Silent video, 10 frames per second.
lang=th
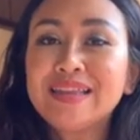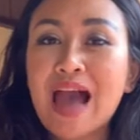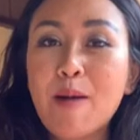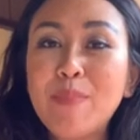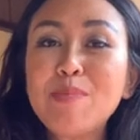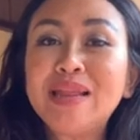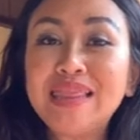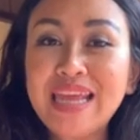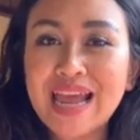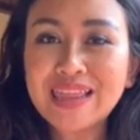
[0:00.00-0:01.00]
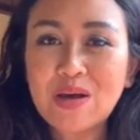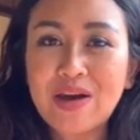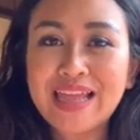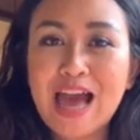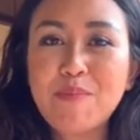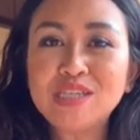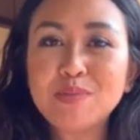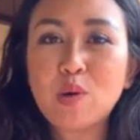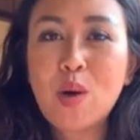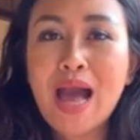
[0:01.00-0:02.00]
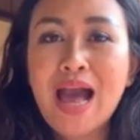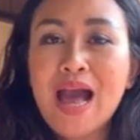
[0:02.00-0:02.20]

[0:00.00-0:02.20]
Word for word: ทำให้มันเนียนหน่อยนะไม่ใช่แบบว่า